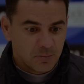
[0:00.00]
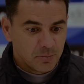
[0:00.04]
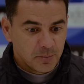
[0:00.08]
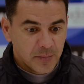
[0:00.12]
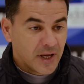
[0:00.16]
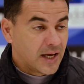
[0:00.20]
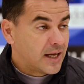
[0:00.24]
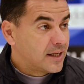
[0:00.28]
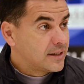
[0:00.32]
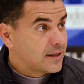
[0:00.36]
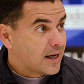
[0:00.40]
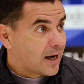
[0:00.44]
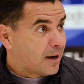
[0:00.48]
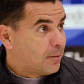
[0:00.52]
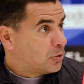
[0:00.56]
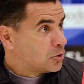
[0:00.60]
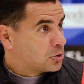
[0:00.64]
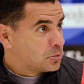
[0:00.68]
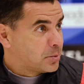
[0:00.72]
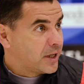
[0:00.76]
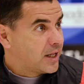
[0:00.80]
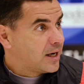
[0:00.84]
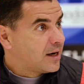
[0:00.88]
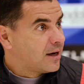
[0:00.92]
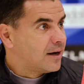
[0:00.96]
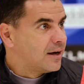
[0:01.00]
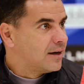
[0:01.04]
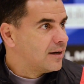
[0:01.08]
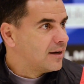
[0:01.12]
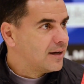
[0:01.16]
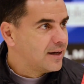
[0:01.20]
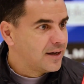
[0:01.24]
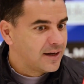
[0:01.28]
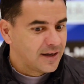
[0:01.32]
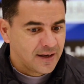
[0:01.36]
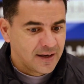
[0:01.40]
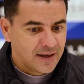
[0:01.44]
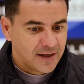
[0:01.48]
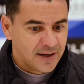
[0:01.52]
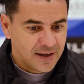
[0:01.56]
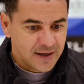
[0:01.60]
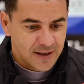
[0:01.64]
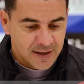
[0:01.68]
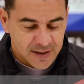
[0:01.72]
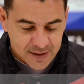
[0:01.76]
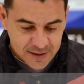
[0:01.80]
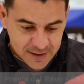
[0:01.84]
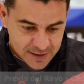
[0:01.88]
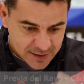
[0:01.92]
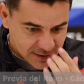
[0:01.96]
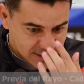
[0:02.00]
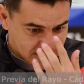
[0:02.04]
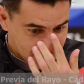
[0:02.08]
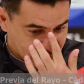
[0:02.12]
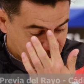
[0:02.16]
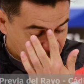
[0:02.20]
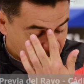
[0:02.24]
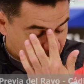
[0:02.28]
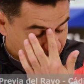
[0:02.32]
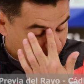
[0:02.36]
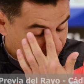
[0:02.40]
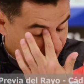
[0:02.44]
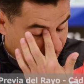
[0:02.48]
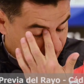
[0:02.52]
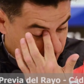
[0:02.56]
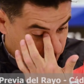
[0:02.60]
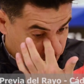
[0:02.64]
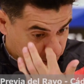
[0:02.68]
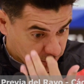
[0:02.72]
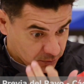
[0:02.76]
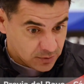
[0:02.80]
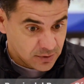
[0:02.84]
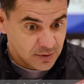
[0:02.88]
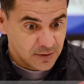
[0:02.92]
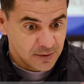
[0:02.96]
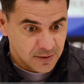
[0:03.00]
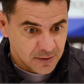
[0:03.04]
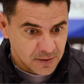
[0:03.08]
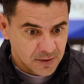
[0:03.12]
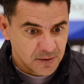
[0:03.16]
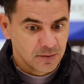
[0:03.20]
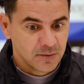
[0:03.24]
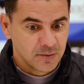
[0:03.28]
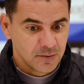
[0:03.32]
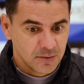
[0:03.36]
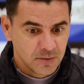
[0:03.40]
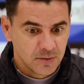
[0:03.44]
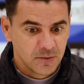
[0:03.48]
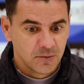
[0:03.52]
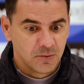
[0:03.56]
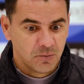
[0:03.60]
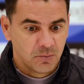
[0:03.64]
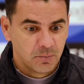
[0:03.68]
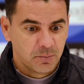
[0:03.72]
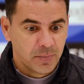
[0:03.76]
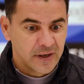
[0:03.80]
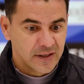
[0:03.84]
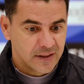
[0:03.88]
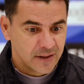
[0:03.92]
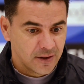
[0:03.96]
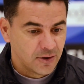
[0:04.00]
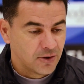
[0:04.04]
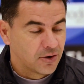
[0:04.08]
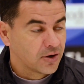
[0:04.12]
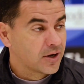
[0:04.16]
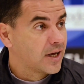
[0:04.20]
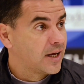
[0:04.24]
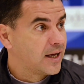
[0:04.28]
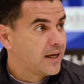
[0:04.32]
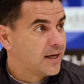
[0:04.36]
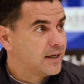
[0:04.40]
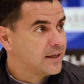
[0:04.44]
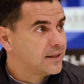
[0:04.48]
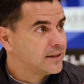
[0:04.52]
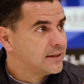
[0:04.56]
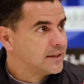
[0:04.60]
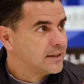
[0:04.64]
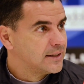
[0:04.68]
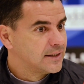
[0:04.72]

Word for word: Bien, llegamos bien. Eh, la verdad que es un, partido que,